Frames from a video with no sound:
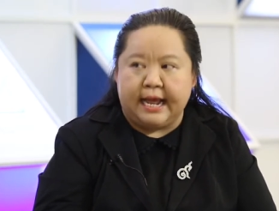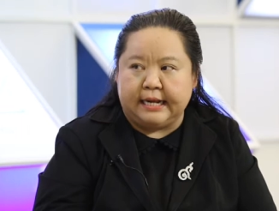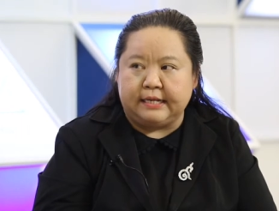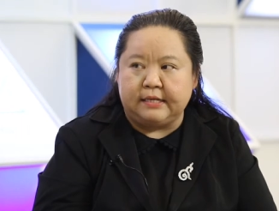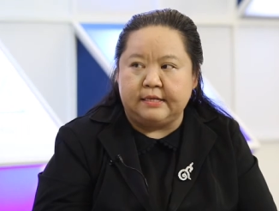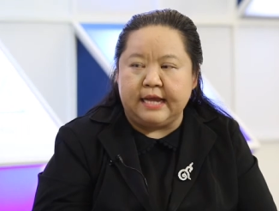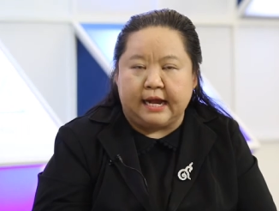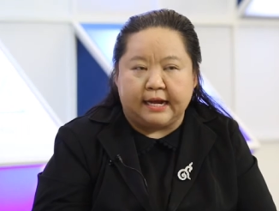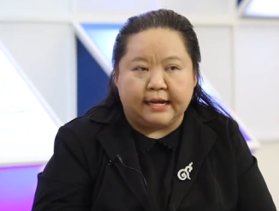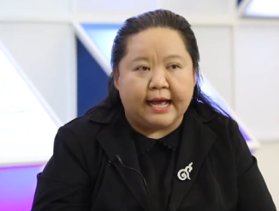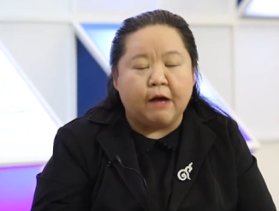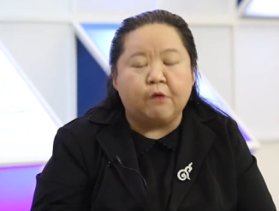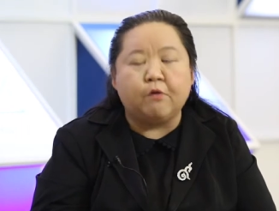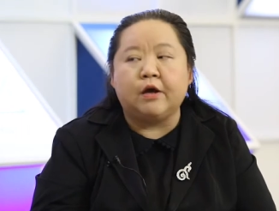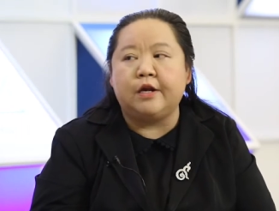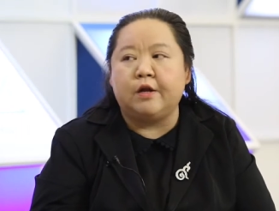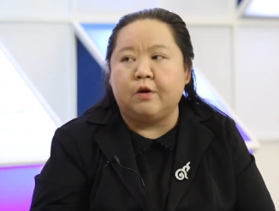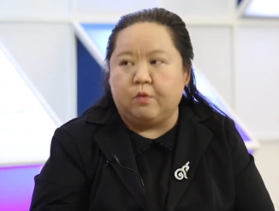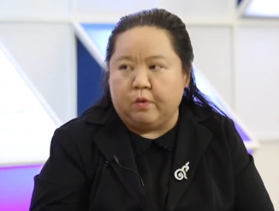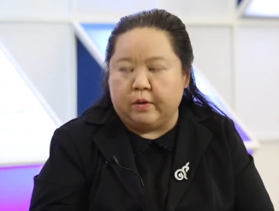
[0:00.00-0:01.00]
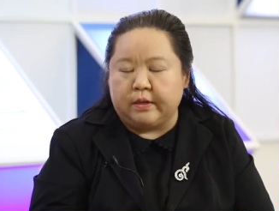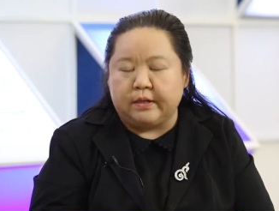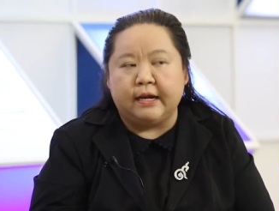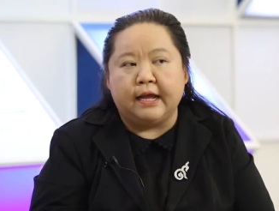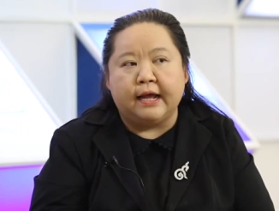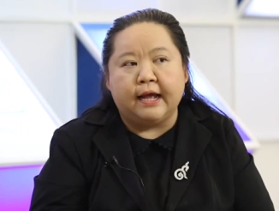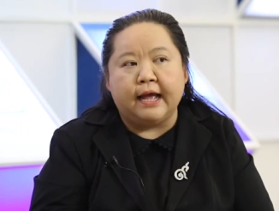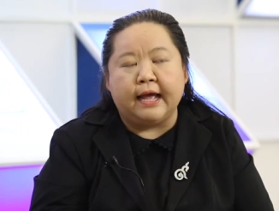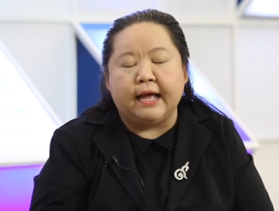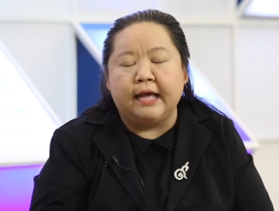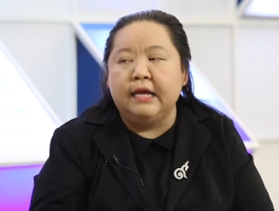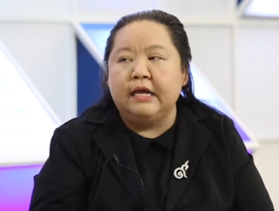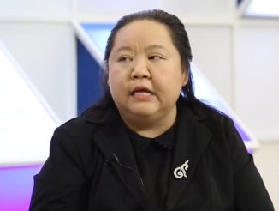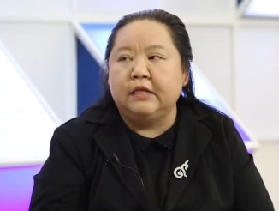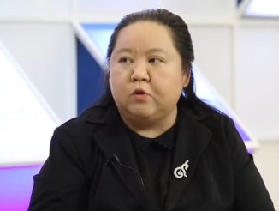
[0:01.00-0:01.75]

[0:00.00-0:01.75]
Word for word: นั้นอย่างก้าวกระโดดนะคะ